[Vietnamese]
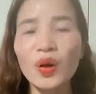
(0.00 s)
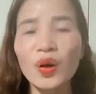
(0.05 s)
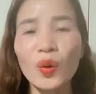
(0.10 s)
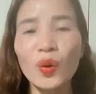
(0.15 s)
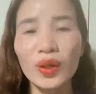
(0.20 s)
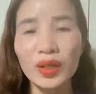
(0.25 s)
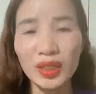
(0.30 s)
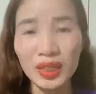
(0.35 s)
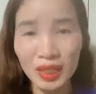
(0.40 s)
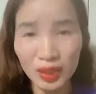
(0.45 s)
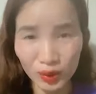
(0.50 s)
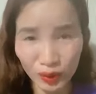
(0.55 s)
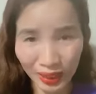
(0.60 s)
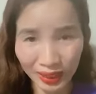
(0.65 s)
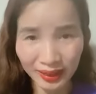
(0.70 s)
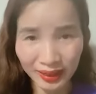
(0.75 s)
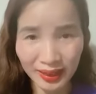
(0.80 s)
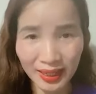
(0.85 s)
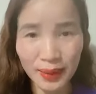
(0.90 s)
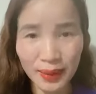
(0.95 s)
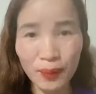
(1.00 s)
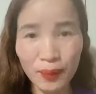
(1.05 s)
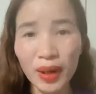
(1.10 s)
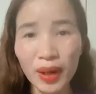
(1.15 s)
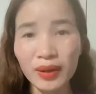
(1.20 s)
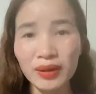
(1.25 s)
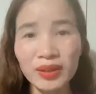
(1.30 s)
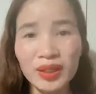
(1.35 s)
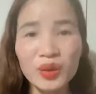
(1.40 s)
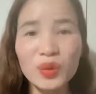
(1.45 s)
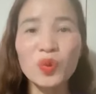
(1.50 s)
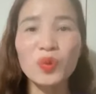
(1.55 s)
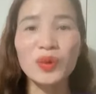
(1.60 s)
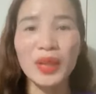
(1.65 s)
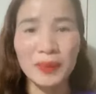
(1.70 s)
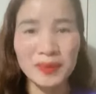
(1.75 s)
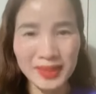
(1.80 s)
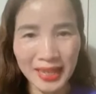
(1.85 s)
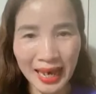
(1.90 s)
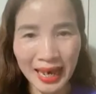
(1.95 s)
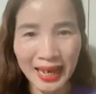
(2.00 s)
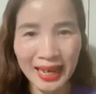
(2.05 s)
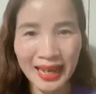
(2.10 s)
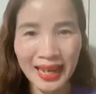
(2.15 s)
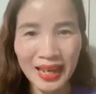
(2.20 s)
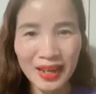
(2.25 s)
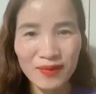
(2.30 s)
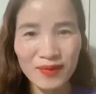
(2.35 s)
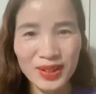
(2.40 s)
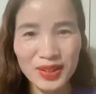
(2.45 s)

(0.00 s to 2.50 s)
cơ hội kinh doanh để mọi người cùng tham gia.